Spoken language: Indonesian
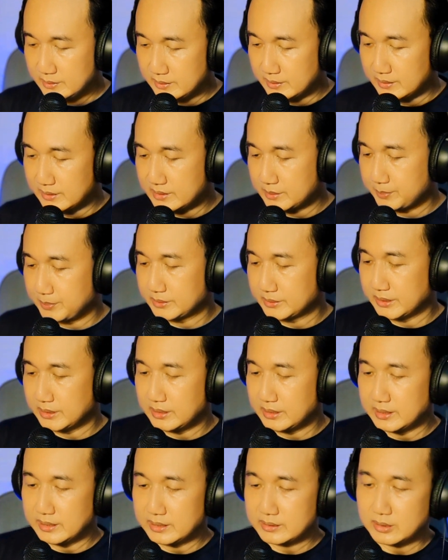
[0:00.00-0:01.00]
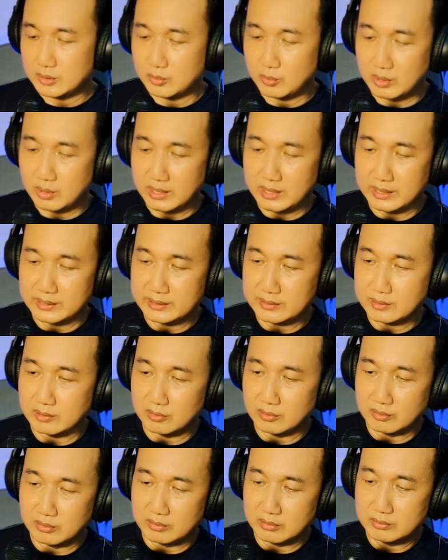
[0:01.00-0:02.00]
ini seperti ini ya kekurangannya
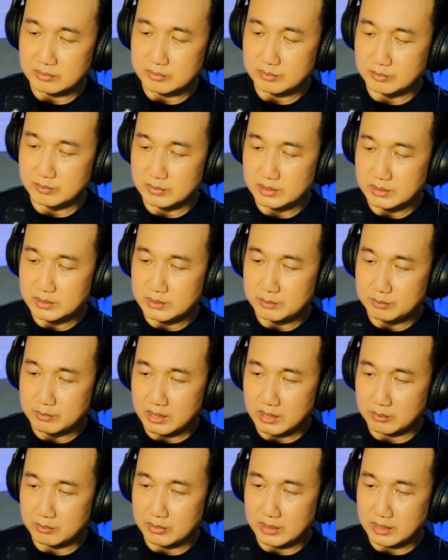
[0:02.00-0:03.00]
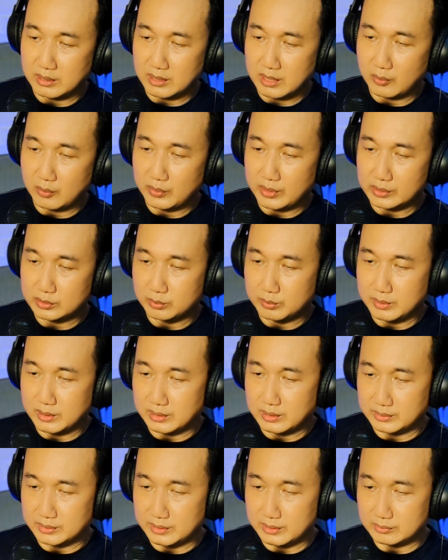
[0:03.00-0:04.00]
kalau barang-barang KW atau
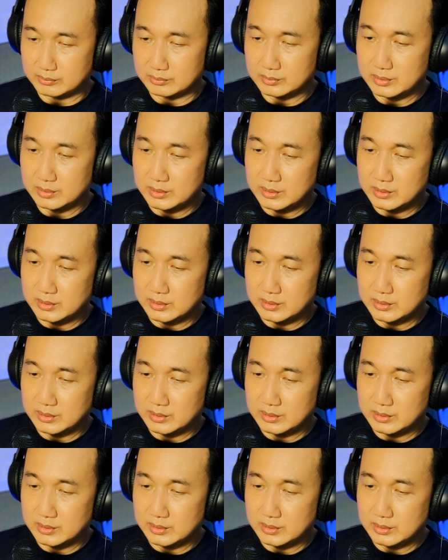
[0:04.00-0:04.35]
barang yang